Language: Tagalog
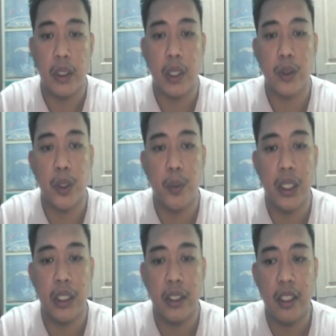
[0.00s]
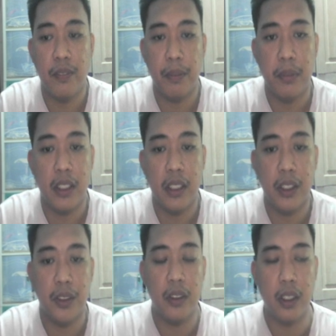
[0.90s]
1,150
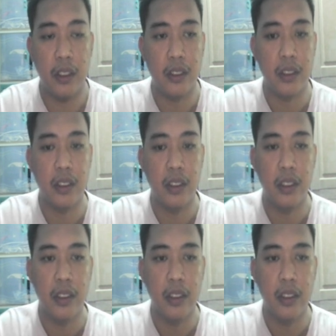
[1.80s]
din yun guys.